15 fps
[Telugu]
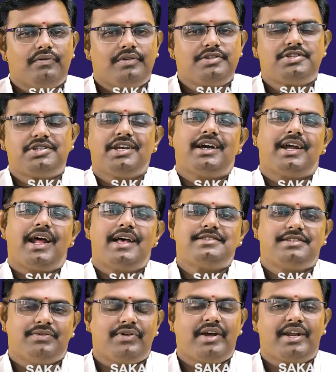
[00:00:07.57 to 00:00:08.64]
వృశ్చిక
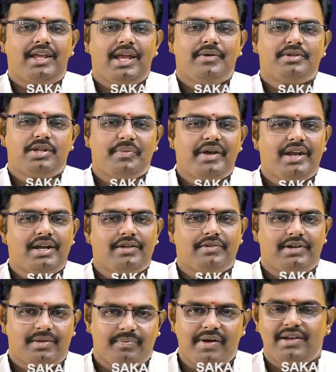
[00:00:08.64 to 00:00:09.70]
రాశి వారికి ఏ
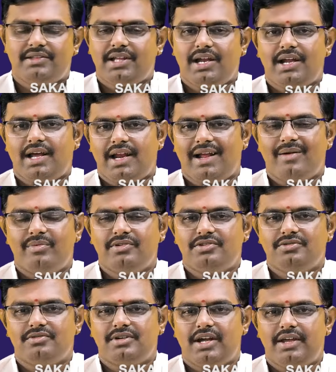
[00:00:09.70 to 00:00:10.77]
విధమైనటువంటి ఫలితాలు
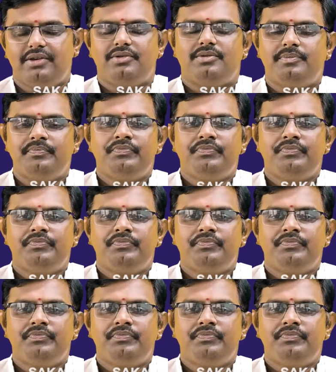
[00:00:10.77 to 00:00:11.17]
కలగబోతూ ఉన్నాయో